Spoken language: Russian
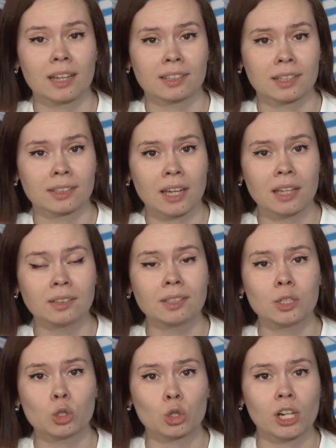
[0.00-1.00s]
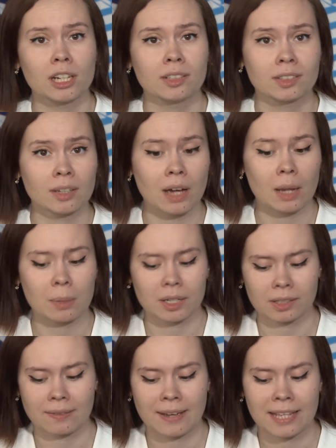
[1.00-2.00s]
ассоциации журналистского
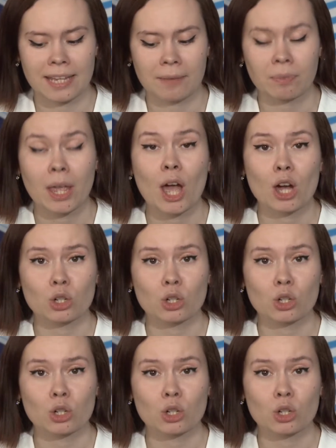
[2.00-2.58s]
образования